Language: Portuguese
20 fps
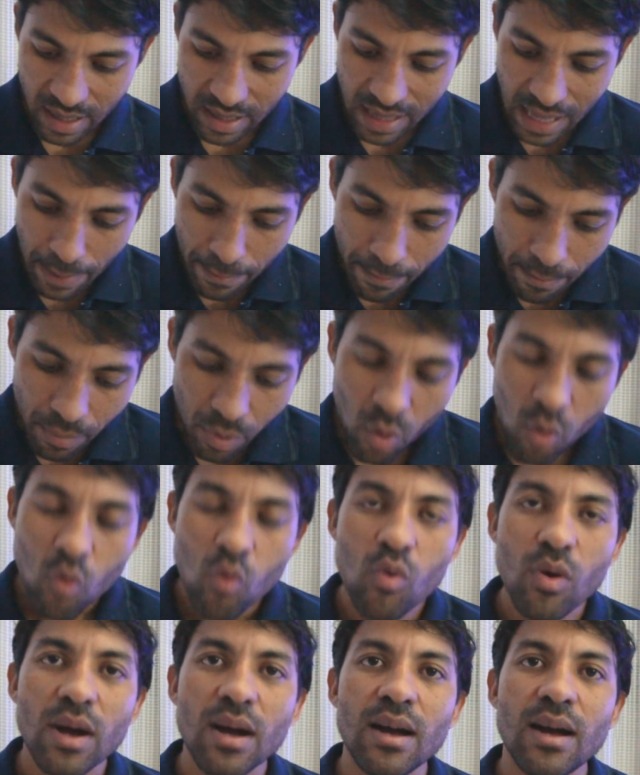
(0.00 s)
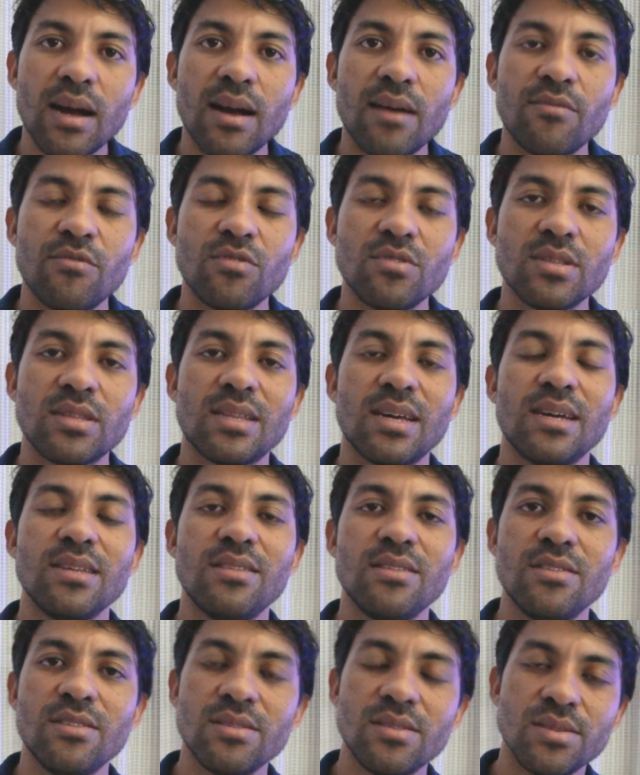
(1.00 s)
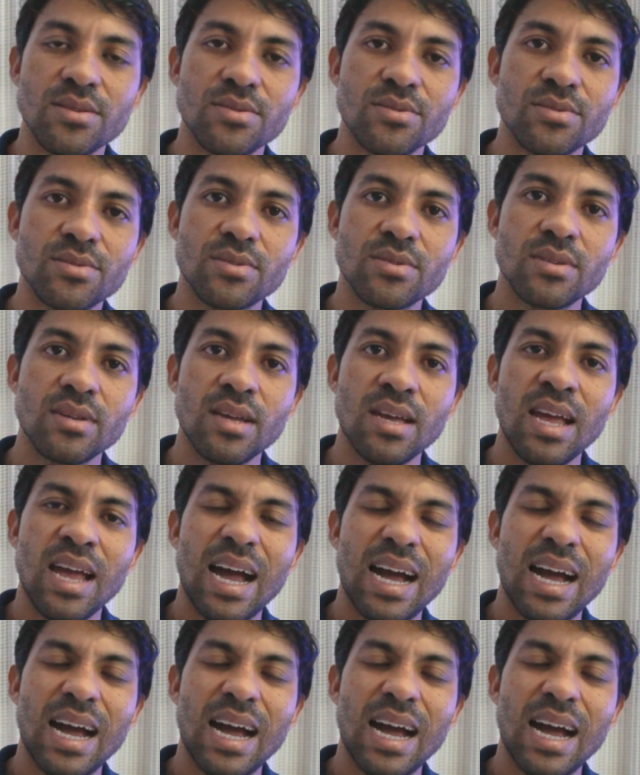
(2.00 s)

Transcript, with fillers: e a boa vontade de Deus.